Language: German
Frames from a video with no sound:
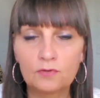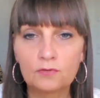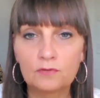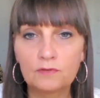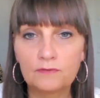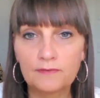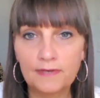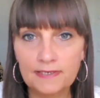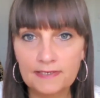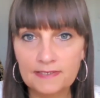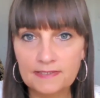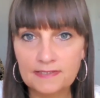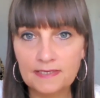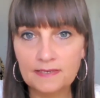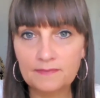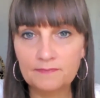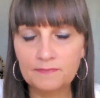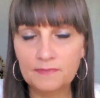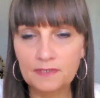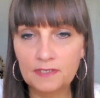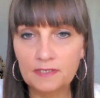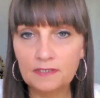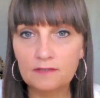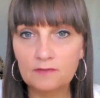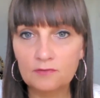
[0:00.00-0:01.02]
Und wenn es eben
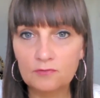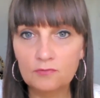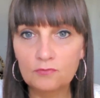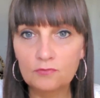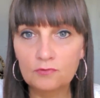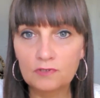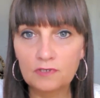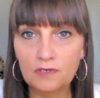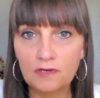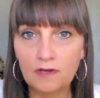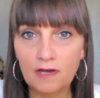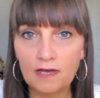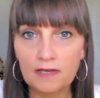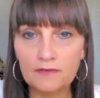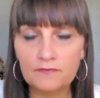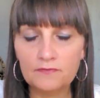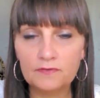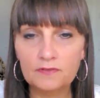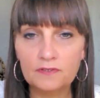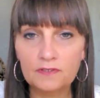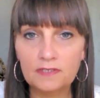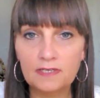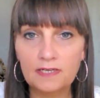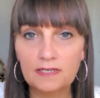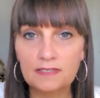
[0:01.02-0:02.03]
nicht gut
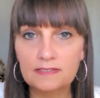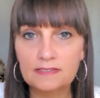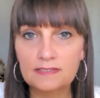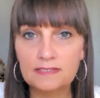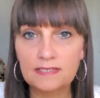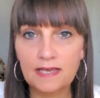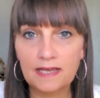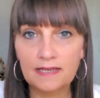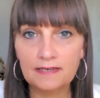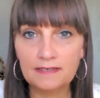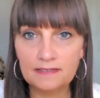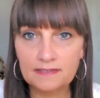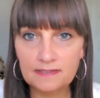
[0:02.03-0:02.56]
läuft, dann kann es sein,